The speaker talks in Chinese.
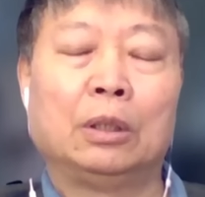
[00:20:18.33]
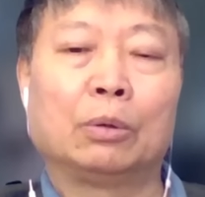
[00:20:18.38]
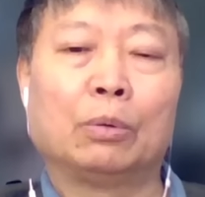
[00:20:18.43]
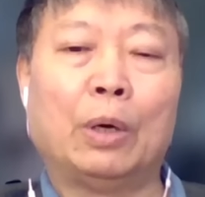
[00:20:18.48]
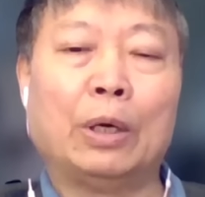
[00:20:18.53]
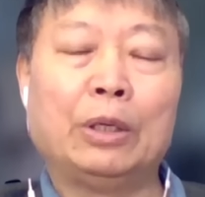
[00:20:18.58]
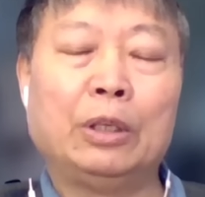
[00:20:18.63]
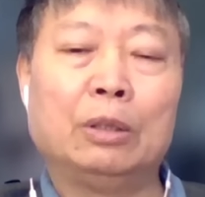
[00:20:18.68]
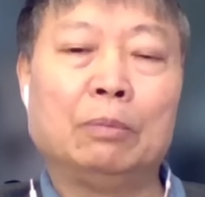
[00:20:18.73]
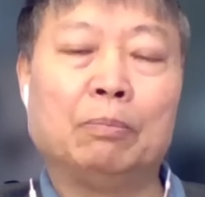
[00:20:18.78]

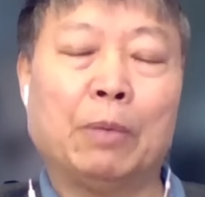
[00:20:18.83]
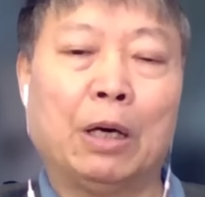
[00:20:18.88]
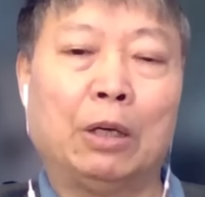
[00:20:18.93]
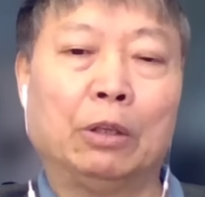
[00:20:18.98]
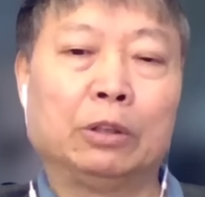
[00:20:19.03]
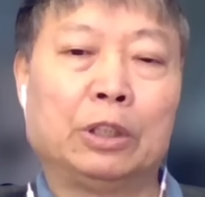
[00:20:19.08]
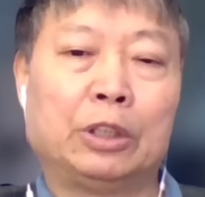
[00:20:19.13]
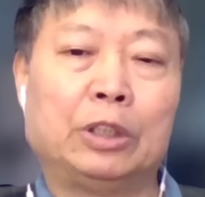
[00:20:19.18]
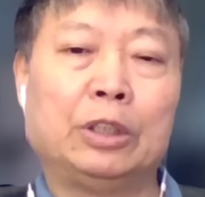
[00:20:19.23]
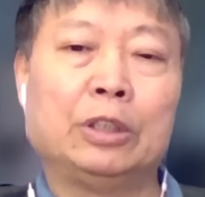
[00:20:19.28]
关于
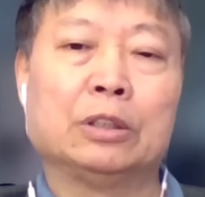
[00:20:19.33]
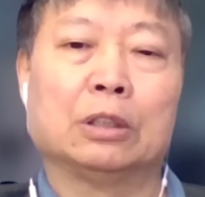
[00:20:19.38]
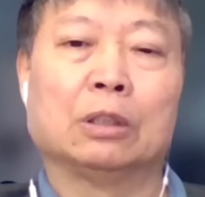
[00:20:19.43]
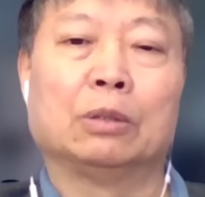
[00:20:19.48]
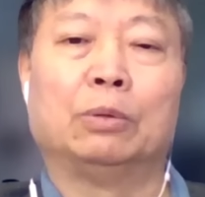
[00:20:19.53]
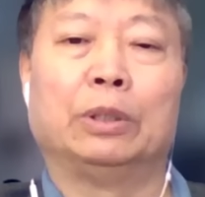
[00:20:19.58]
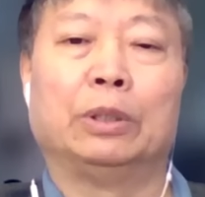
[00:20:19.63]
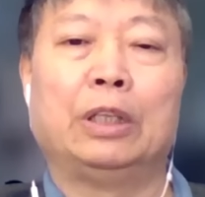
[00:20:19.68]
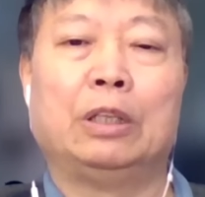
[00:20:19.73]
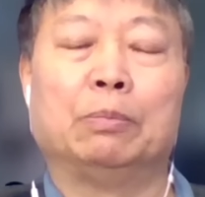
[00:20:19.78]
毛的性生
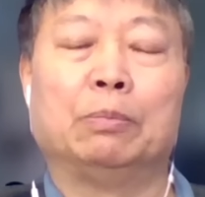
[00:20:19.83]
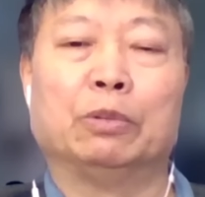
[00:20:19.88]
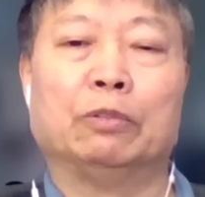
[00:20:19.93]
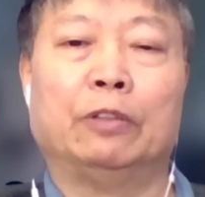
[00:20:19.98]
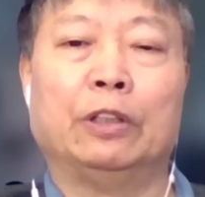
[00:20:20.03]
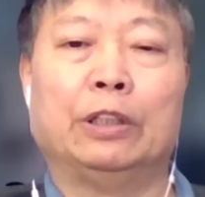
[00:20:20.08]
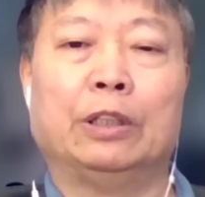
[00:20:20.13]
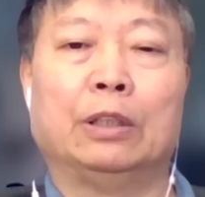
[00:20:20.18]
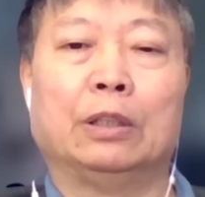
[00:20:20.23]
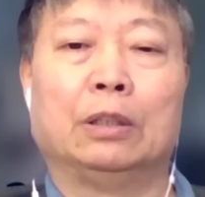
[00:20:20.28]
活那一部
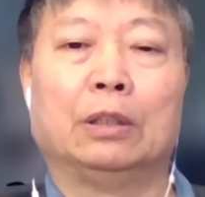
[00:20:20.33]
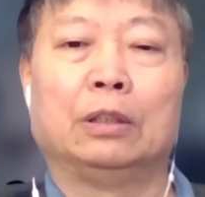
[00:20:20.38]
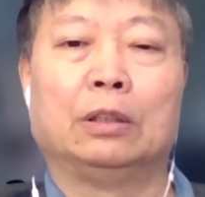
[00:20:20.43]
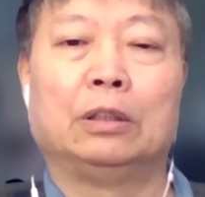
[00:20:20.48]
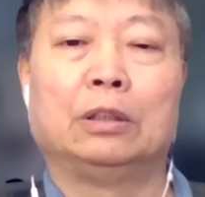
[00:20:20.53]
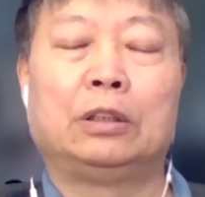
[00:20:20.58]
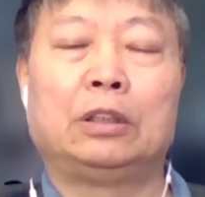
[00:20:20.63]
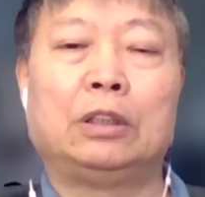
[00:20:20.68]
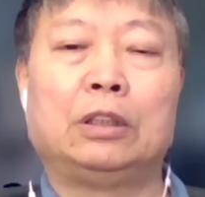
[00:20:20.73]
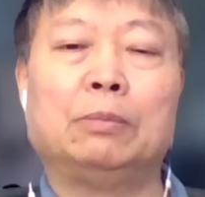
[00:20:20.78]
分呢，
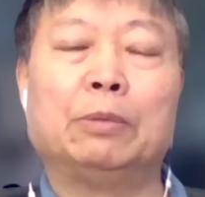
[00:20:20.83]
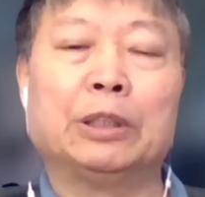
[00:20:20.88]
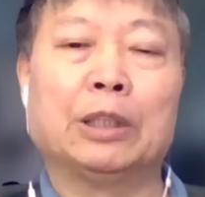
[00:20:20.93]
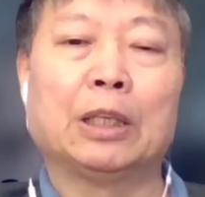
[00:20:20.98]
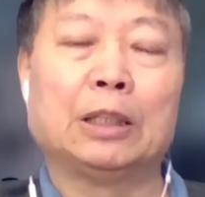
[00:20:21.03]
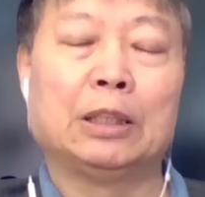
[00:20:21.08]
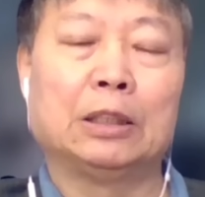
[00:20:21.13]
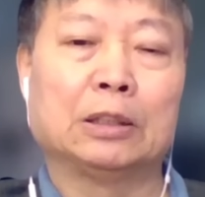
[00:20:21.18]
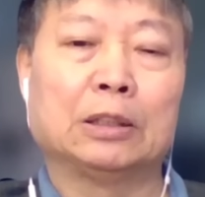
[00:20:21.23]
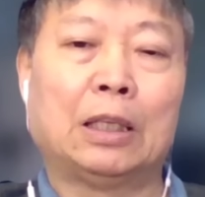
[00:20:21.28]
基本
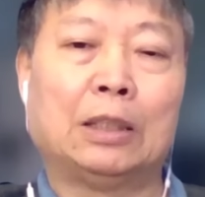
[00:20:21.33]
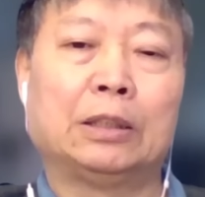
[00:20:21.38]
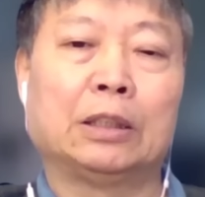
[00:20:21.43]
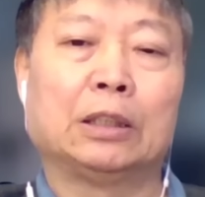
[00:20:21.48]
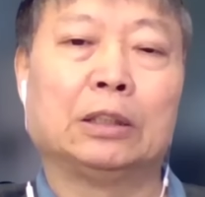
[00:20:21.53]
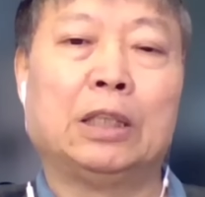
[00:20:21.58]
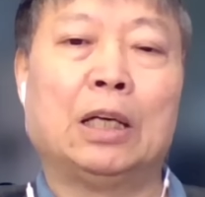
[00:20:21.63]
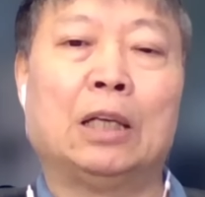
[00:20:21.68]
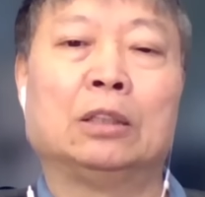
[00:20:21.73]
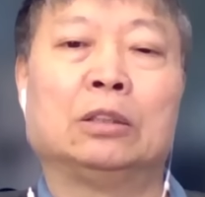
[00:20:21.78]
上也是他那
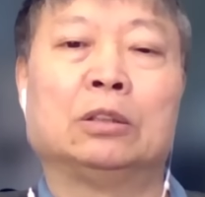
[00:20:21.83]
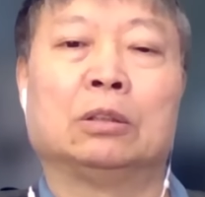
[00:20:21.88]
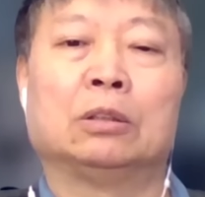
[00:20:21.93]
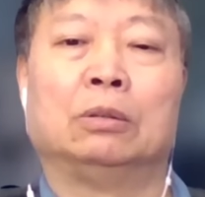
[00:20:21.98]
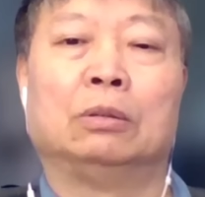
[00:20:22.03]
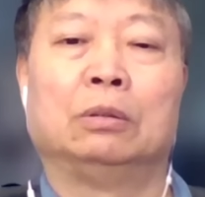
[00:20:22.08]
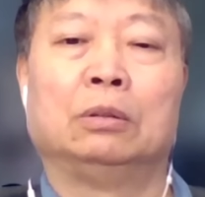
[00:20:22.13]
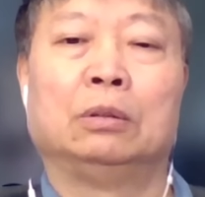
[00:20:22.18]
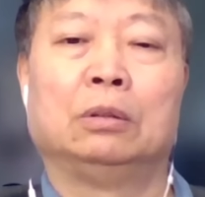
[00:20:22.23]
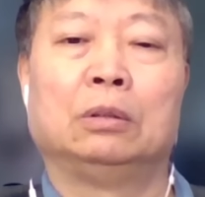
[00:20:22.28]
个枪
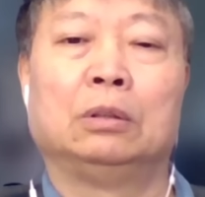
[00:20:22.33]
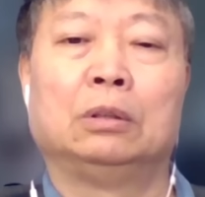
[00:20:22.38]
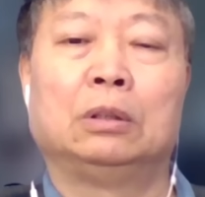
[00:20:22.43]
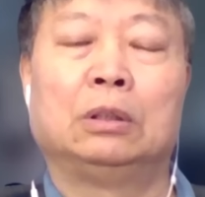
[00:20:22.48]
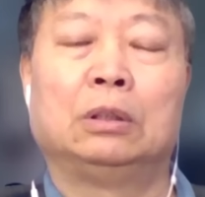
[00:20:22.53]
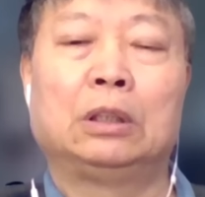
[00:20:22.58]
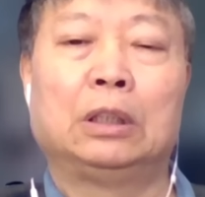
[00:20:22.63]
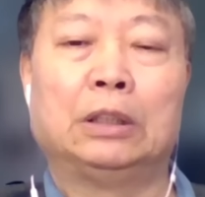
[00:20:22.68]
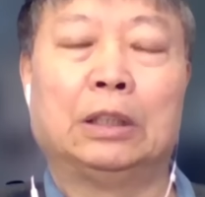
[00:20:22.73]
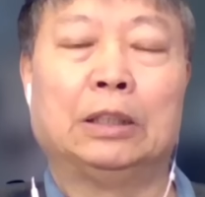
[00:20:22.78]
手
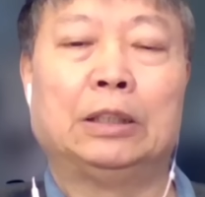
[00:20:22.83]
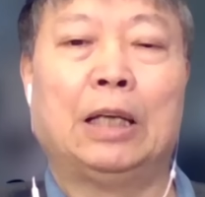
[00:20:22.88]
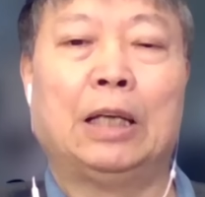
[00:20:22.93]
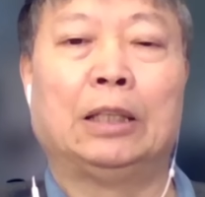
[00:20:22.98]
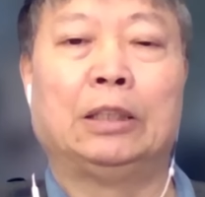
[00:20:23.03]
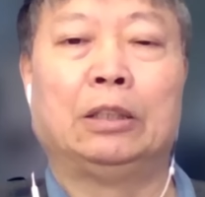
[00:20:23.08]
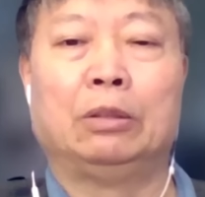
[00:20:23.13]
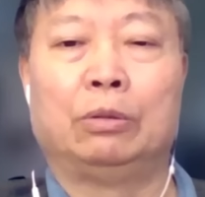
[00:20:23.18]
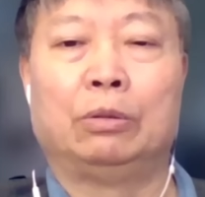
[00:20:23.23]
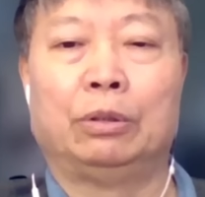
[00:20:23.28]
给他
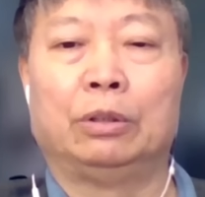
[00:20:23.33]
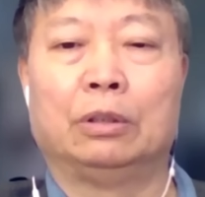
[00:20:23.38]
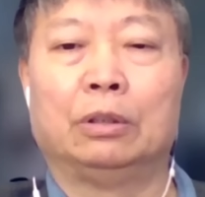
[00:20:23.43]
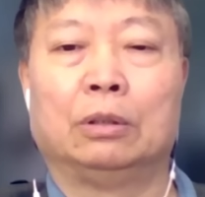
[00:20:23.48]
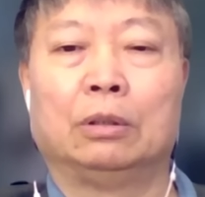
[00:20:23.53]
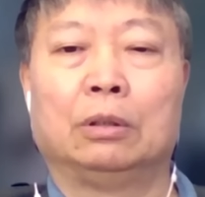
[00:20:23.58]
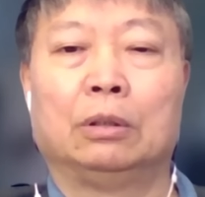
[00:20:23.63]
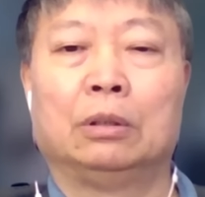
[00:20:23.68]
加进去的。